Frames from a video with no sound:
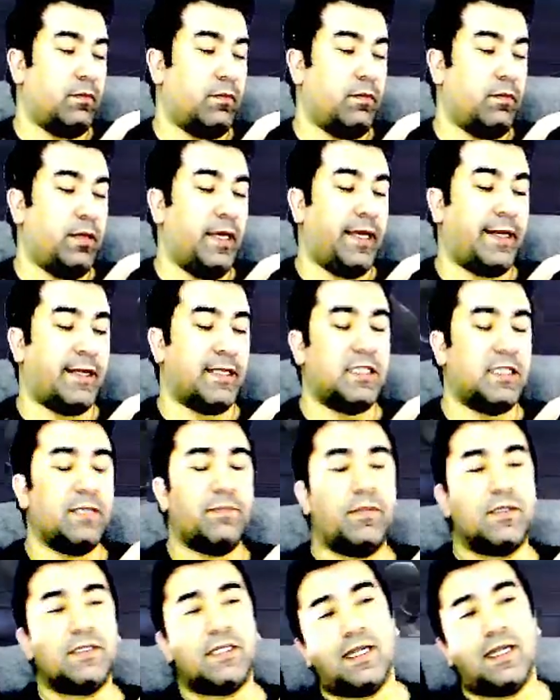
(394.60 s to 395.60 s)
Her rakip
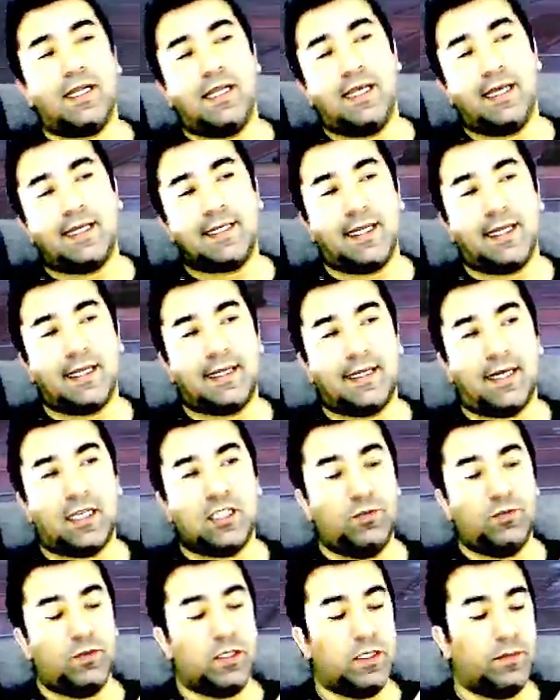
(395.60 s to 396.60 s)
mesela L'ye giden
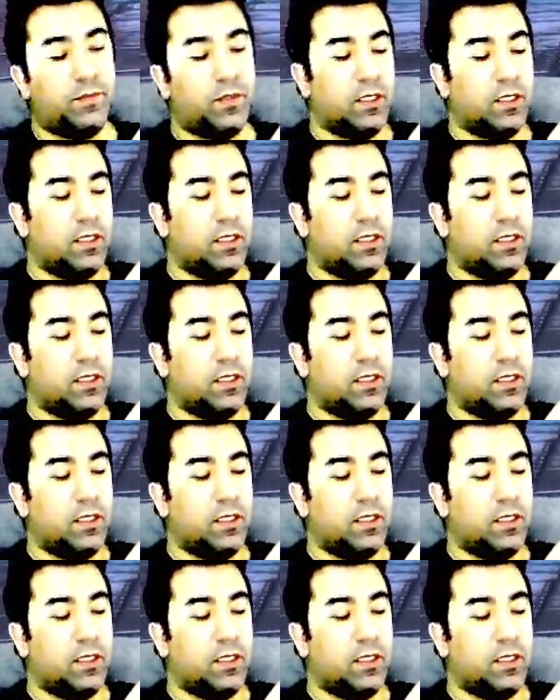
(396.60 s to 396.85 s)
kaçmayıp